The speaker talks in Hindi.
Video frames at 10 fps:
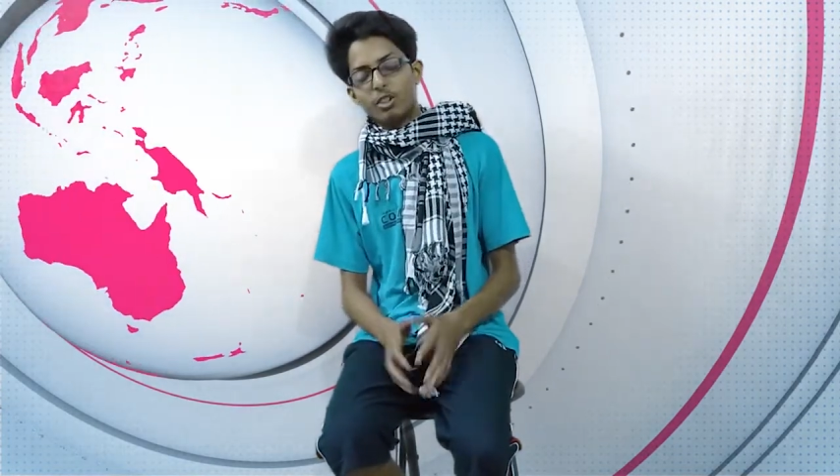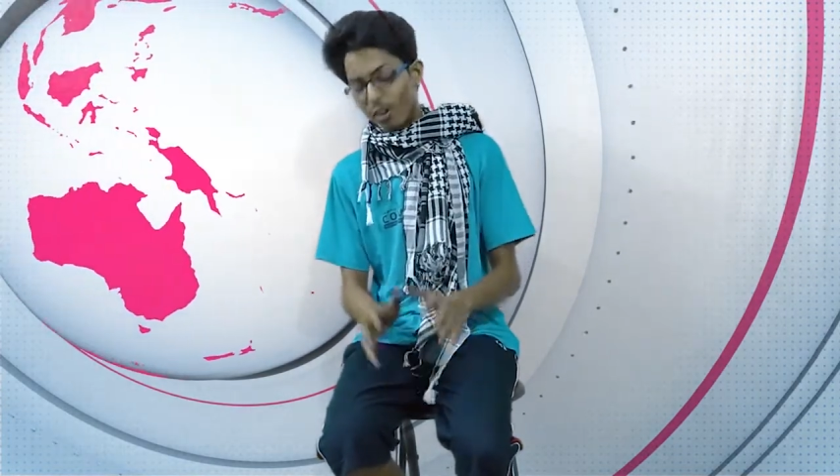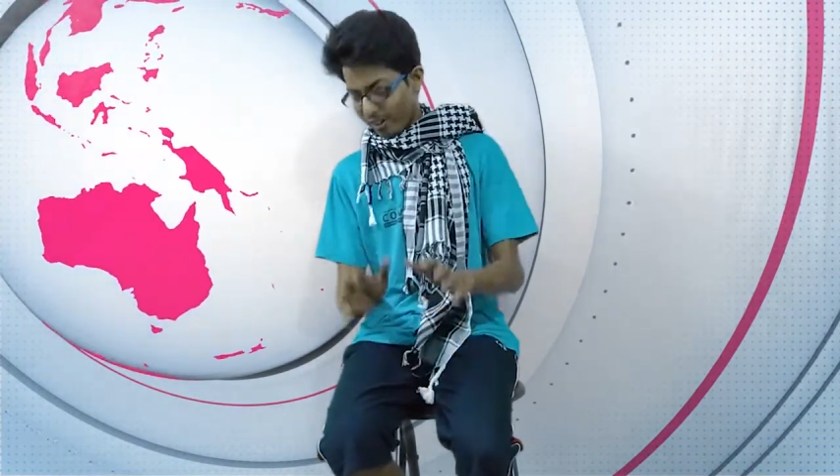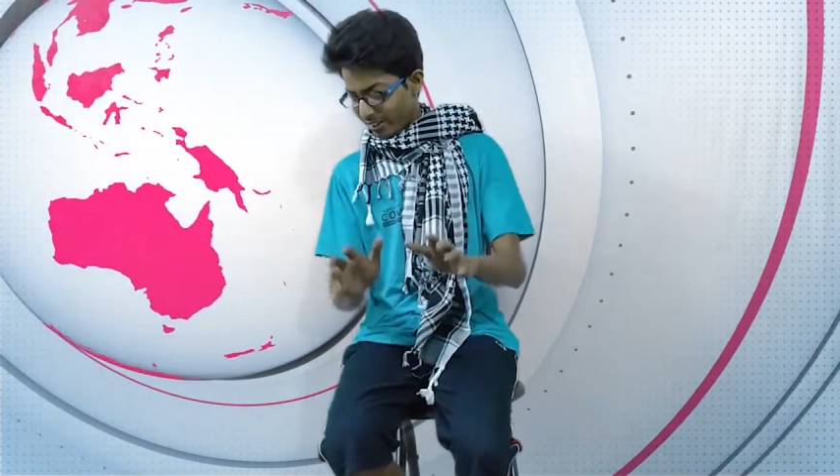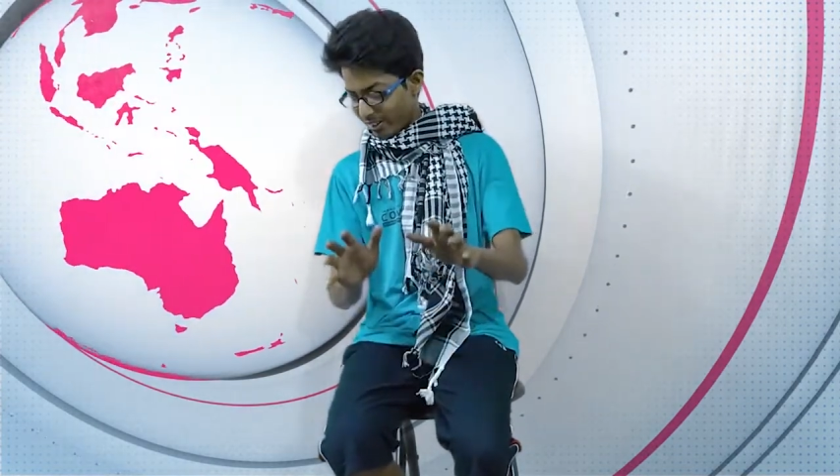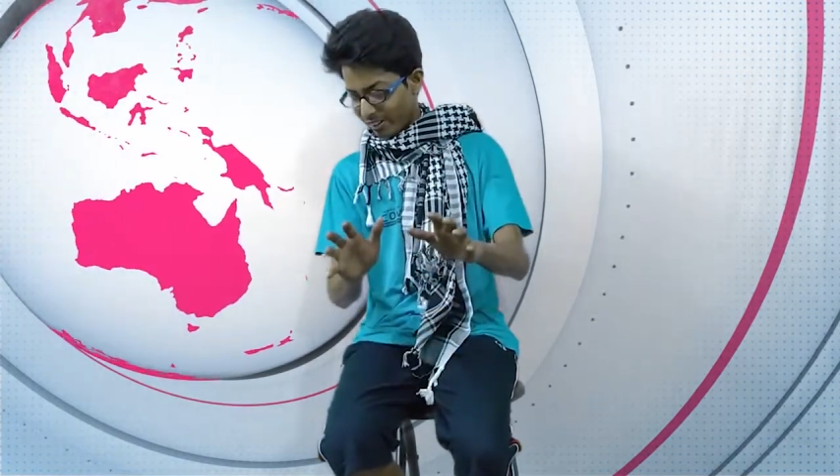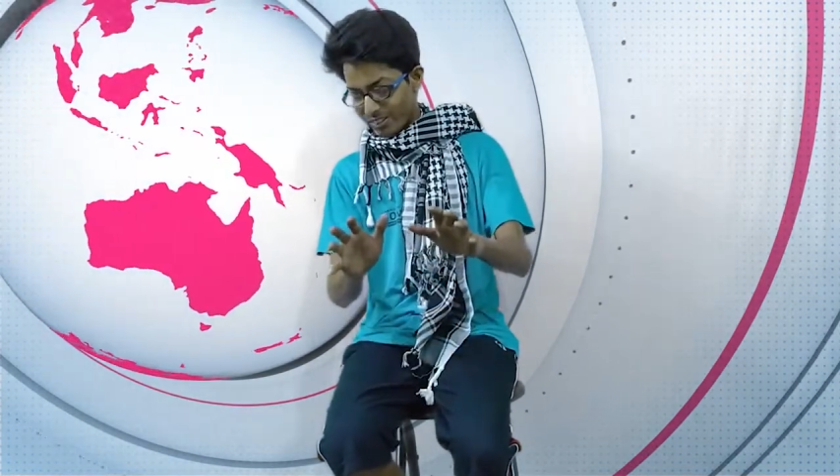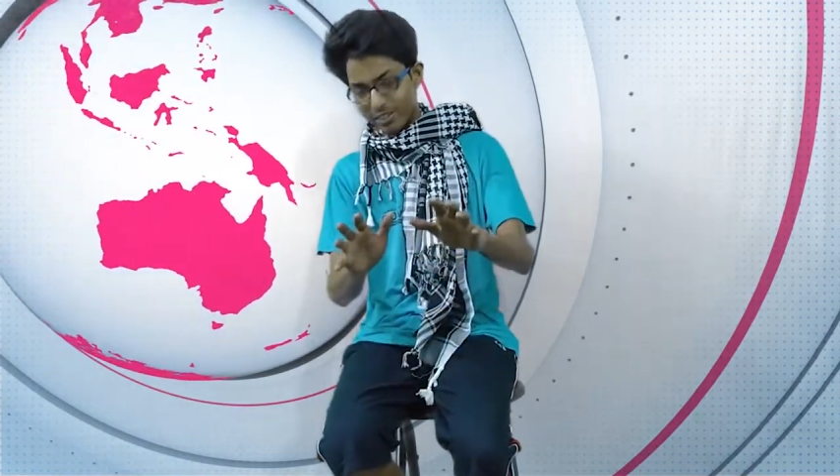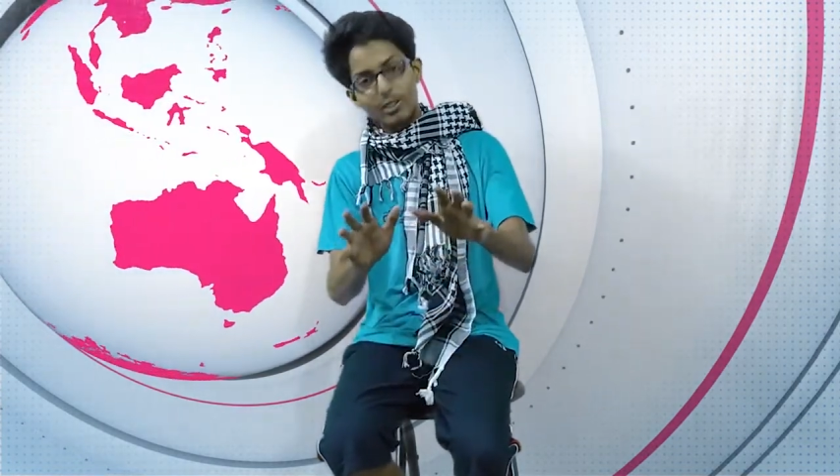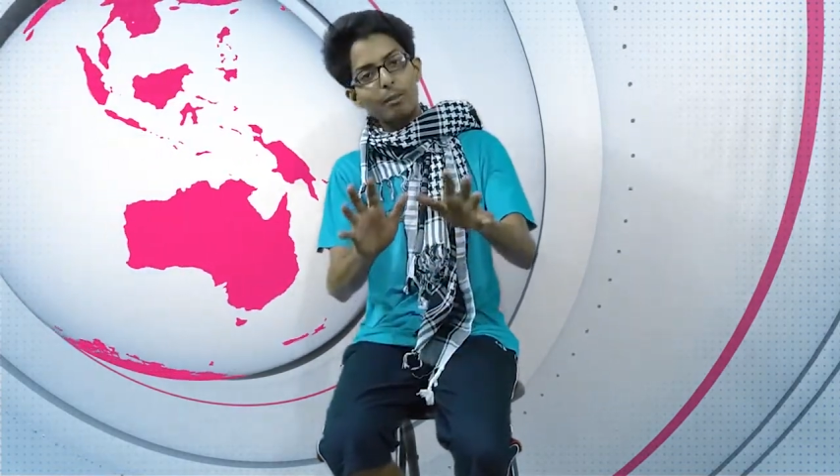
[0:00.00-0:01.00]
सॉरी
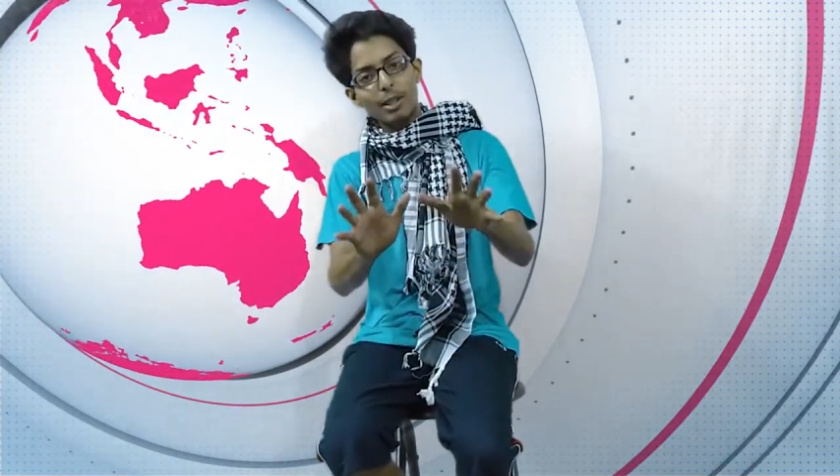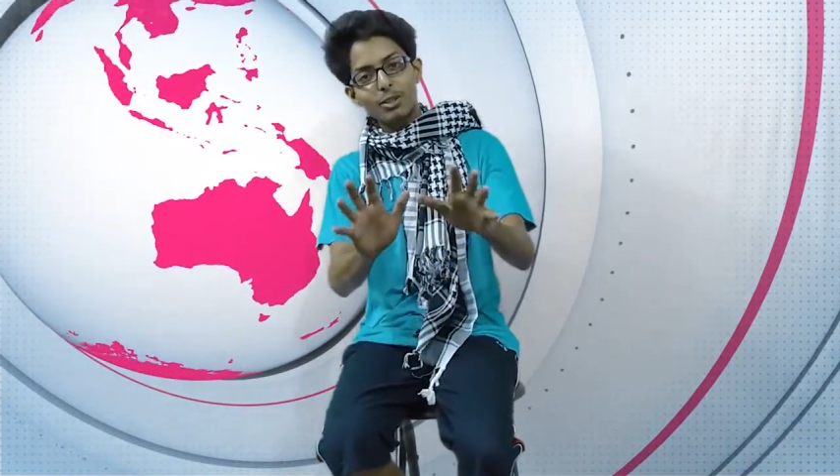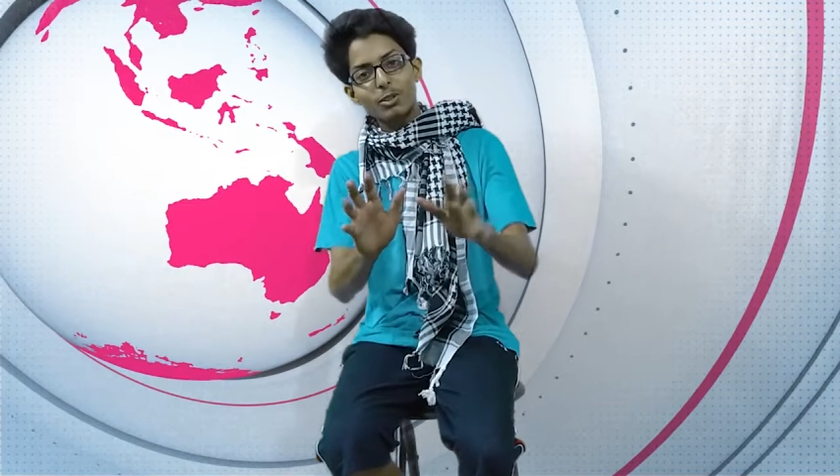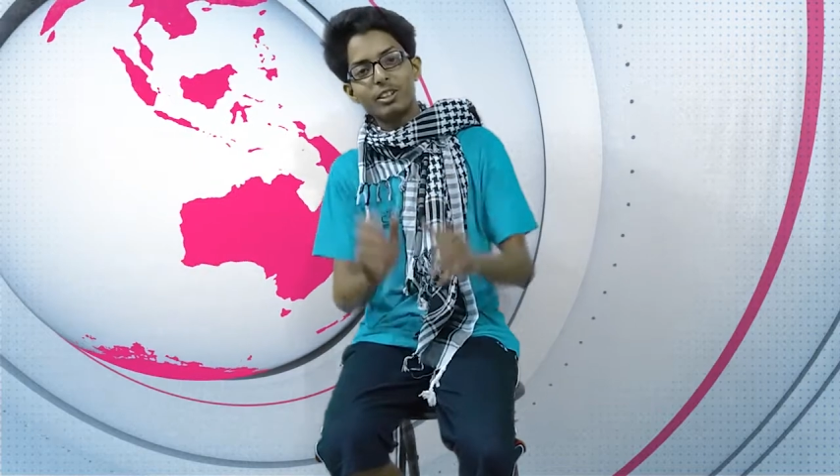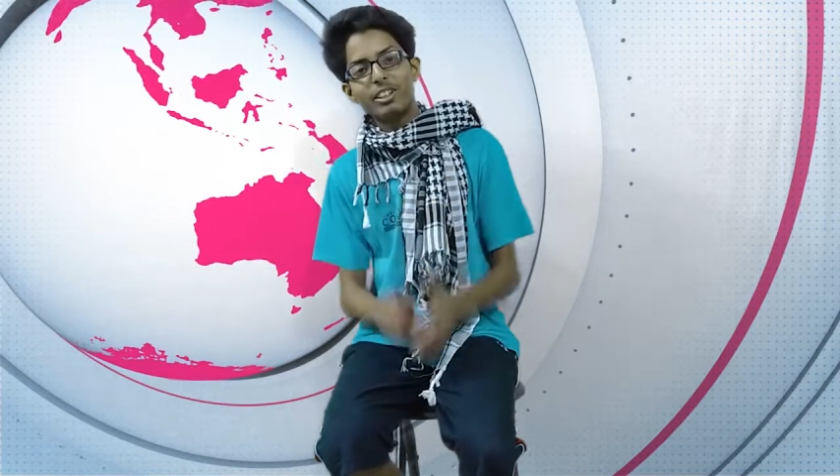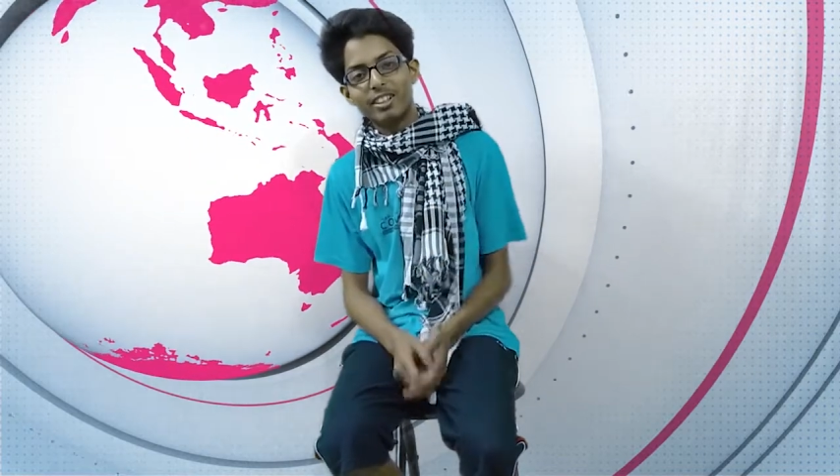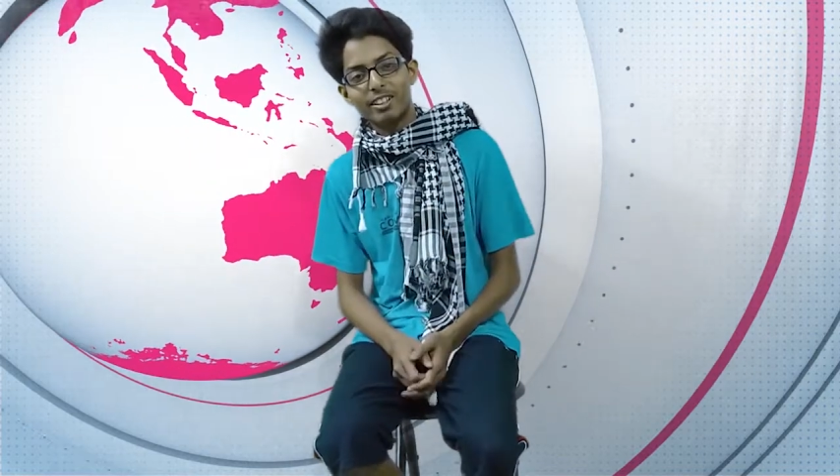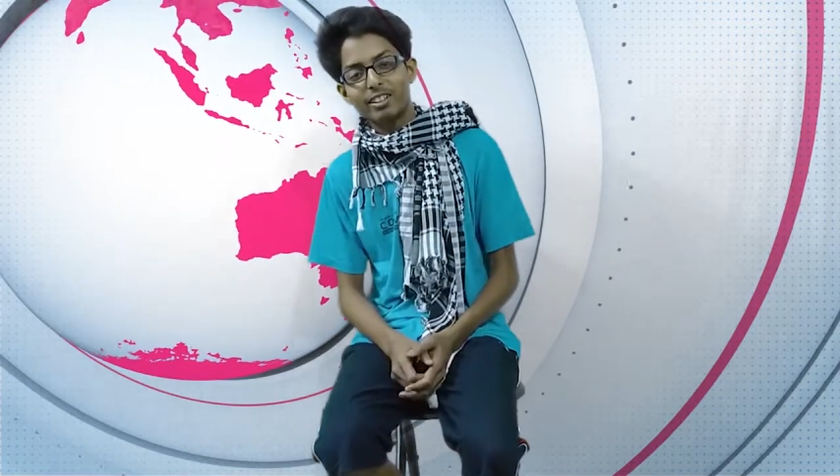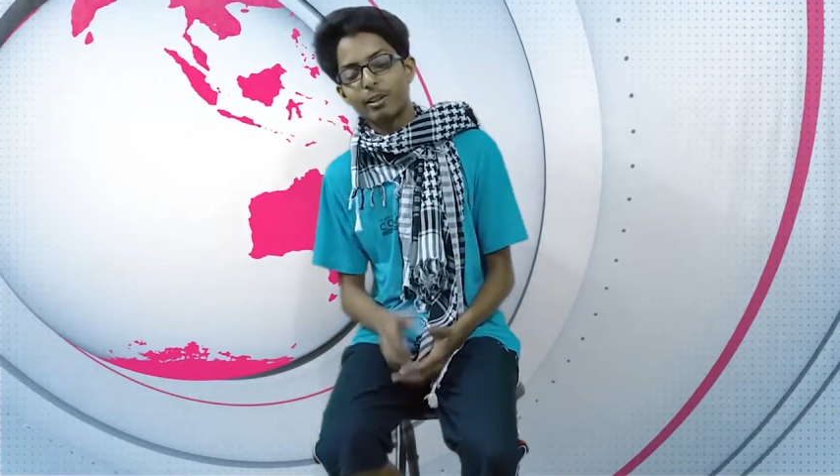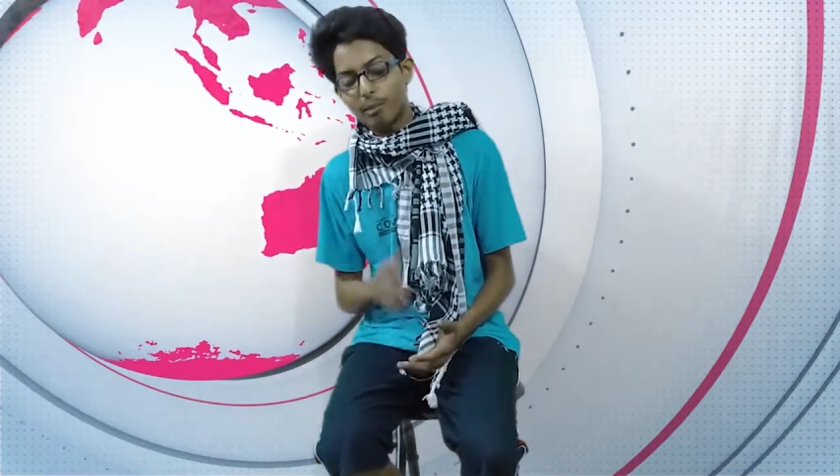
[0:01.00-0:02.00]
सॉरी सॉरी बकचोरी कर
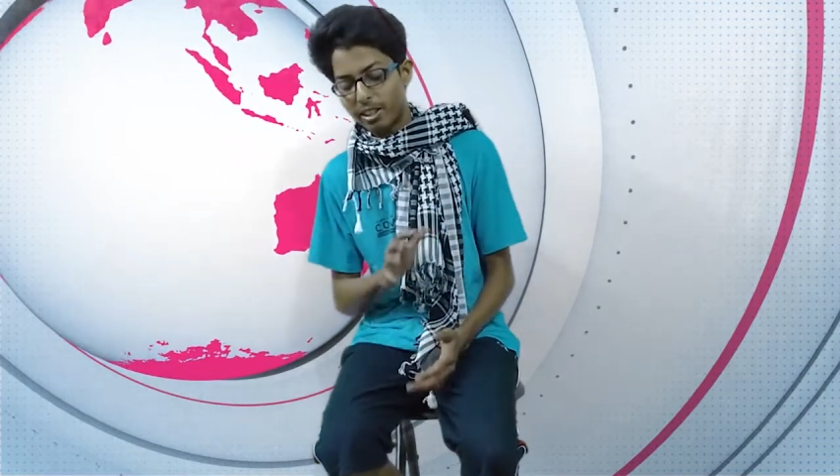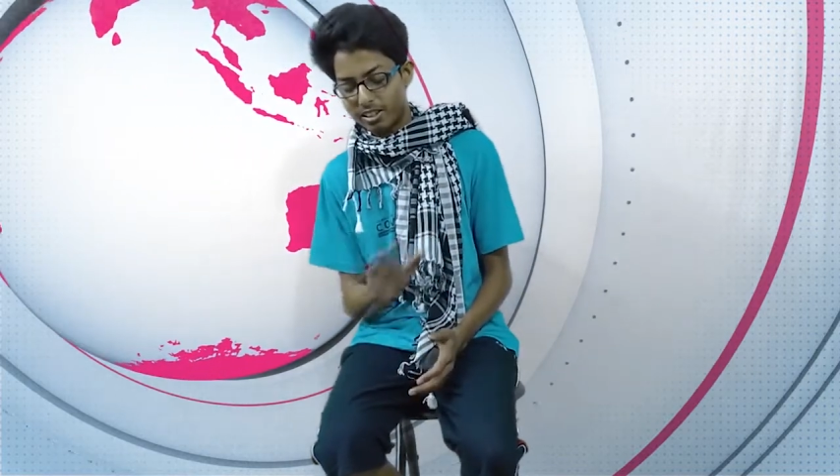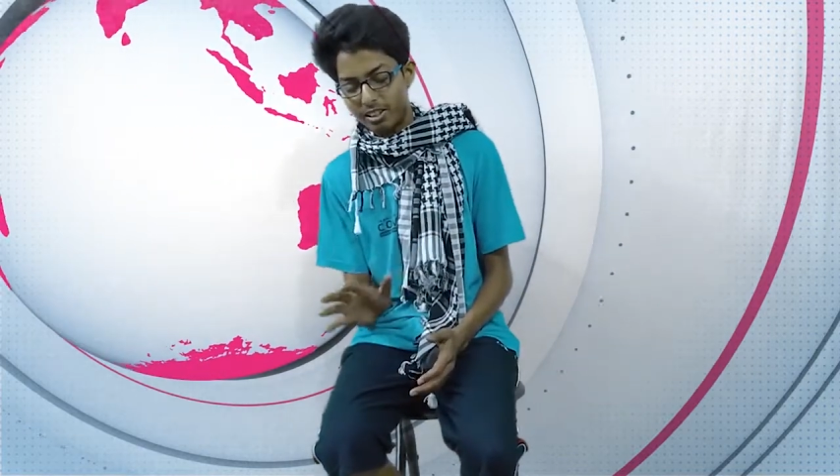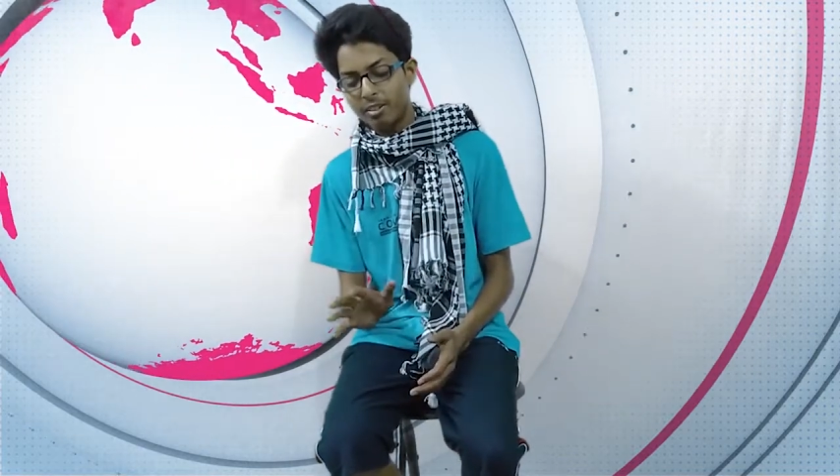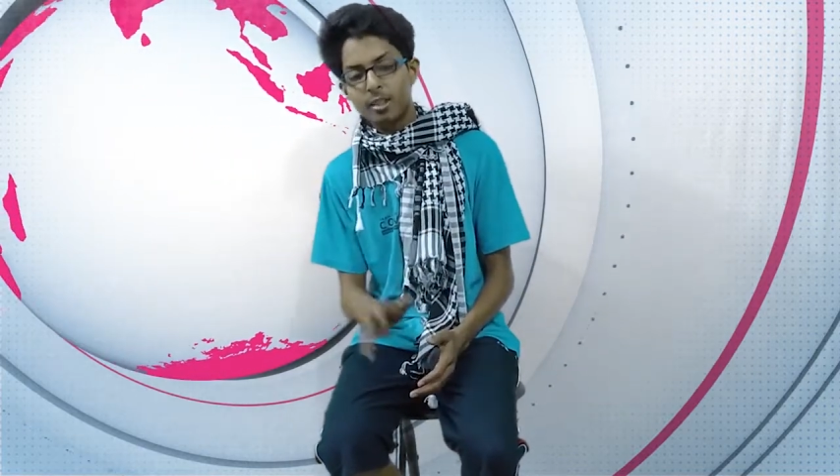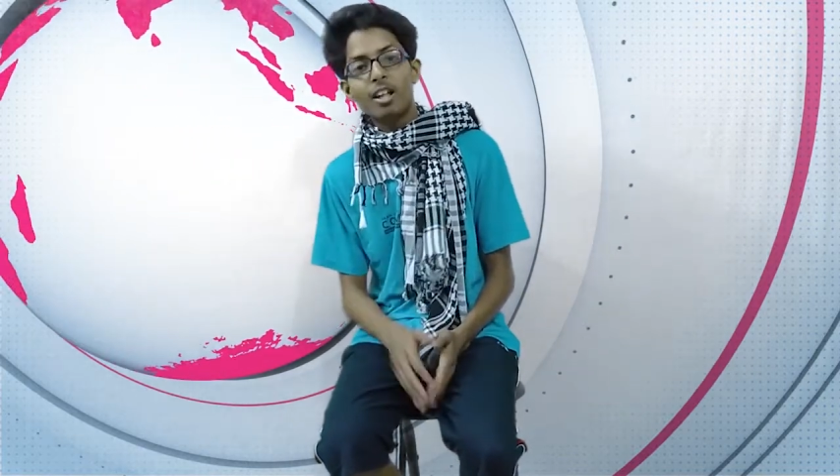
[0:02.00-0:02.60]
रहा था मैं ऐसी